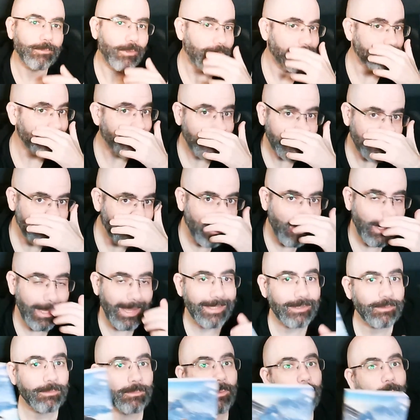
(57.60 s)
Wall? Savage Wall
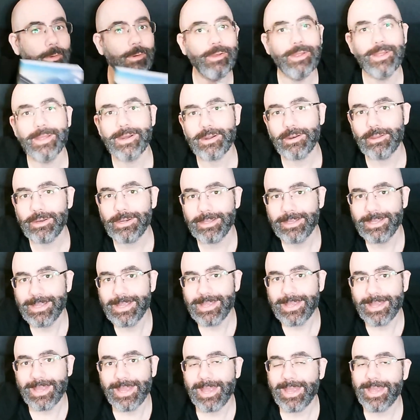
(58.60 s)
es un juego de rol
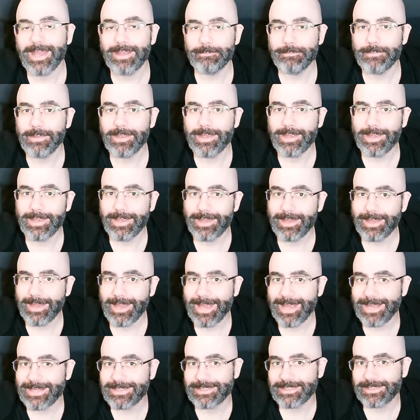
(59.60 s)
que eh,
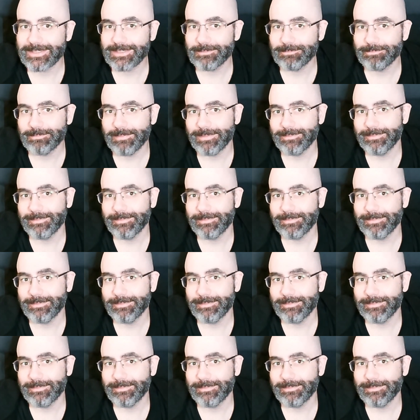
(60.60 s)
es